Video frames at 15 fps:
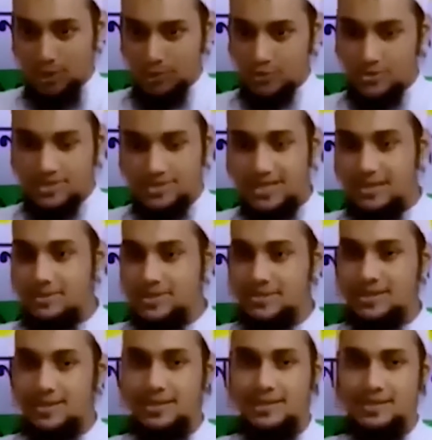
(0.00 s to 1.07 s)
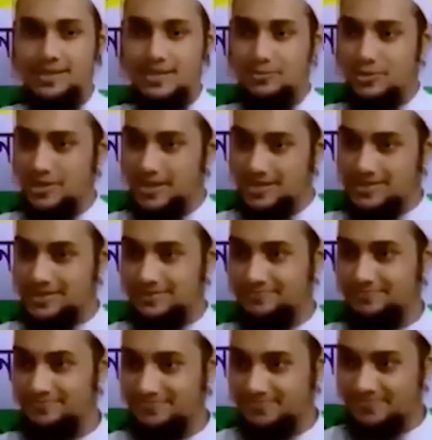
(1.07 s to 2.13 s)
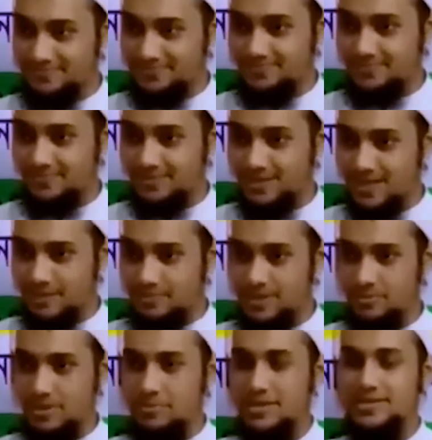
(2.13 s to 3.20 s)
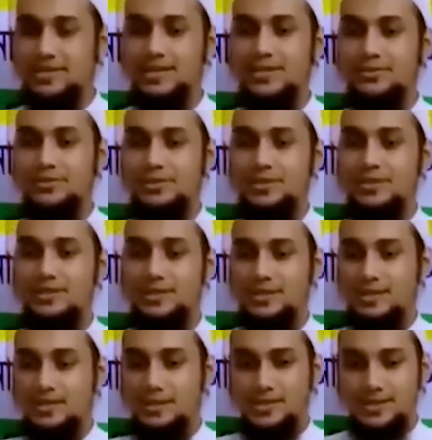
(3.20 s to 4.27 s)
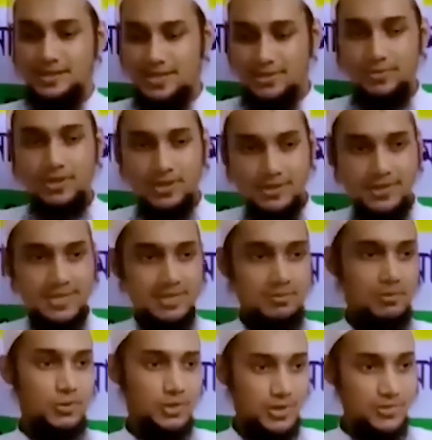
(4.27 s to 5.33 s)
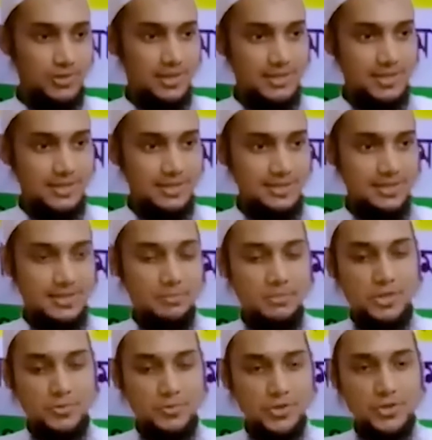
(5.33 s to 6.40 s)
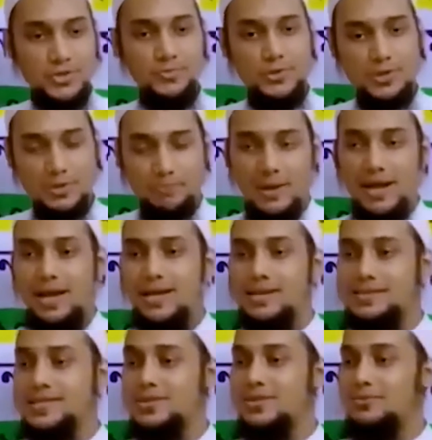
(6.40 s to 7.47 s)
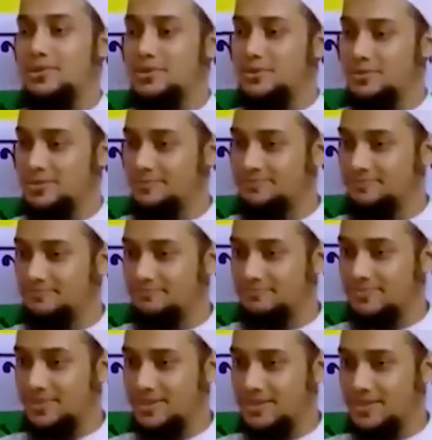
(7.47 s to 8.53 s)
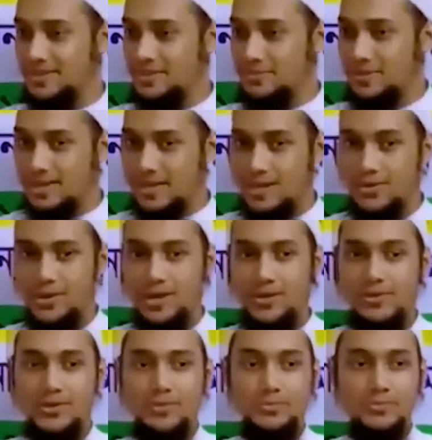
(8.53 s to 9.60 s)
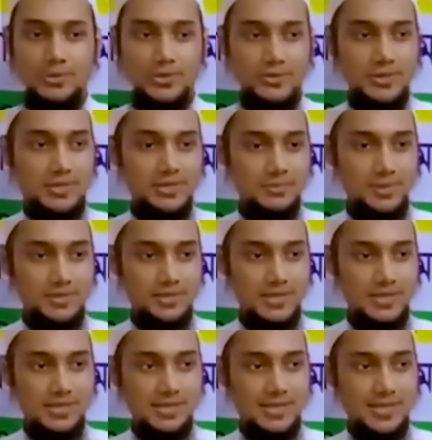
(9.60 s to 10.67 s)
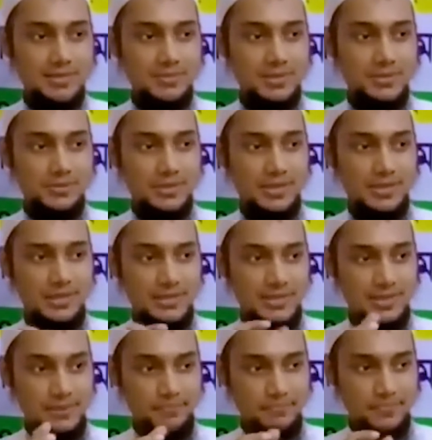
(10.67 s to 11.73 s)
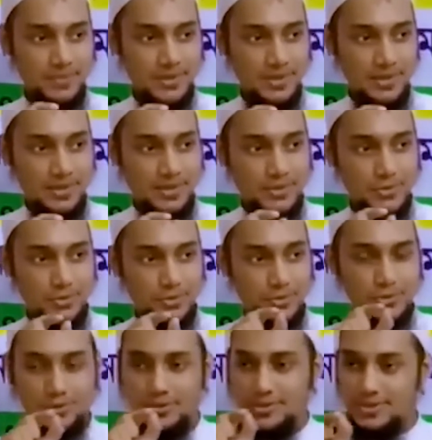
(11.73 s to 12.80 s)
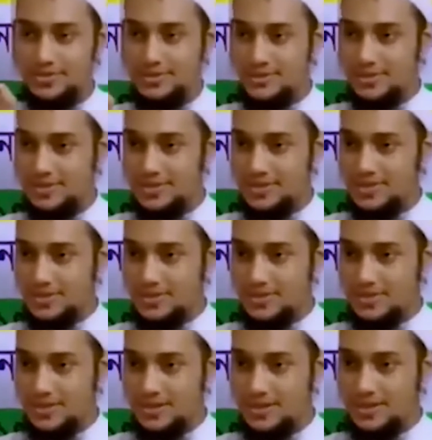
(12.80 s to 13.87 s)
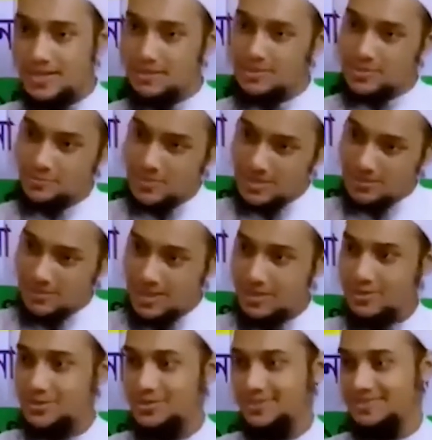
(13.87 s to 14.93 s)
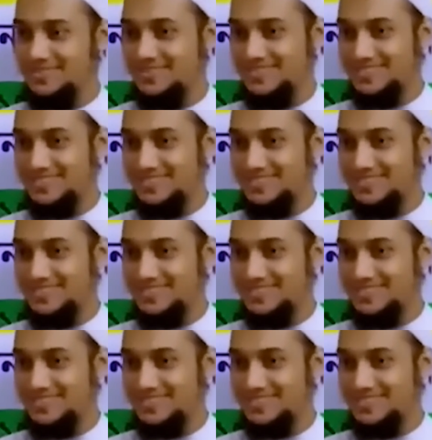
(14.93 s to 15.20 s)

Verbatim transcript: পড়াশোনার সিলেবাস দেখেন ইসলাম উঠে গেছে আপনি আপনার বাচ্চাটাকে যদি সেকুলার সিস্টেমে ভর্তি করিয়ে দেন ২০ বছর পর পাক্কা নাস্তিক হয়ে বের হবে বা না হলেও ভিতরে দেখবেন যে ইসলামের ওই শুধু হ্যাঁ নামাজ পড়া ভালো